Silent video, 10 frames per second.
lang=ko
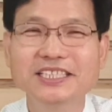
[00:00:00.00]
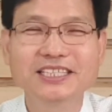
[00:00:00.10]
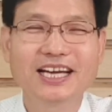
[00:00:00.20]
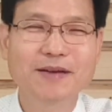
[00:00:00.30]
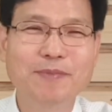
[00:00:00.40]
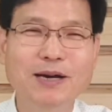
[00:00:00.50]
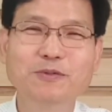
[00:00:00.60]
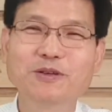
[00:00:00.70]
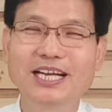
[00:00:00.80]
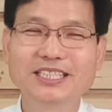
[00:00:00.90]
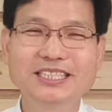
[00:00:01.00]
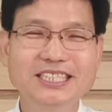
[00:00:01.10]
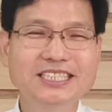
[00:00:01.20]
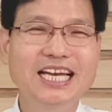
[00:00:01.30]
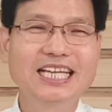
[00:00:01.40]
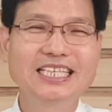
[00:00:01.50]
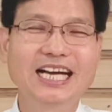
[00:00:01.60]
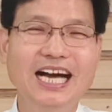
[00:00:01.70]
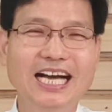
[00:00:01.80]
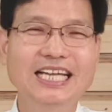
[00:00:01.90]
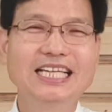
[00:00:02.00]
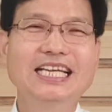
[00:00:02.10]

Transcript: 형상의 박물관을 지었냐니까,